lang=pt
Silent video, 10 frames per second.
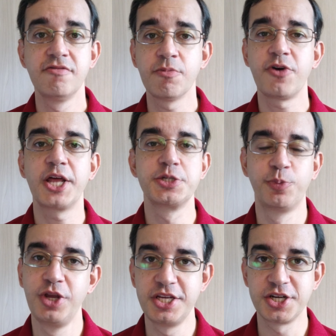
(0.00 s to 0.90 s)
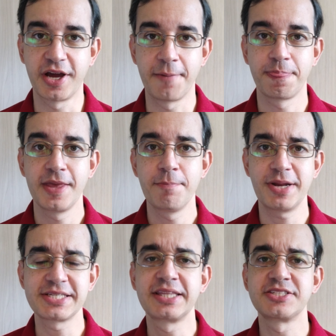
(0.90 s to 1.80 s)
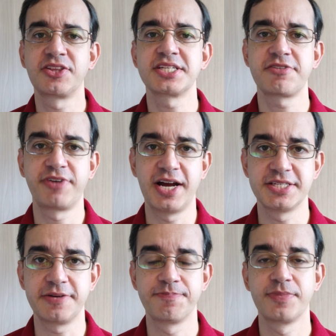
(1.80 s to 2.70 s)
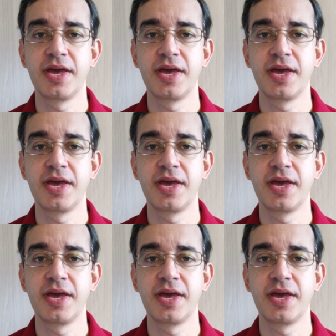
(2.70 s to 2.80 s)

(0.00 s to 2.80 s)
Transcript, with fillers: Vamos falar de política? Presta atenção nessa frase.